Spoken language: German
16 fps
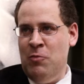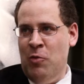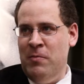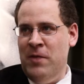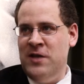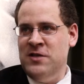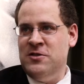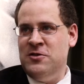im
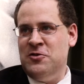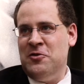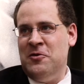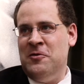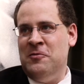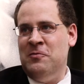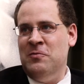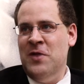Moment
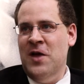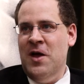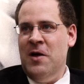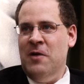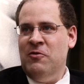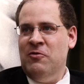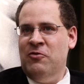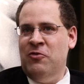ähm,
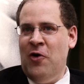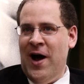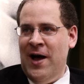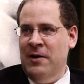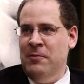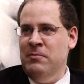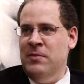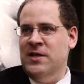vor
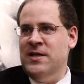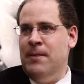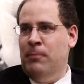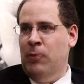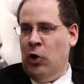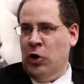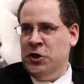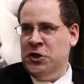allem mit der
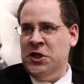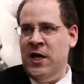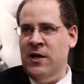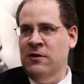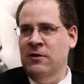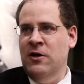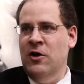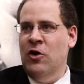
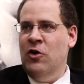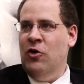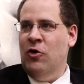Blockchain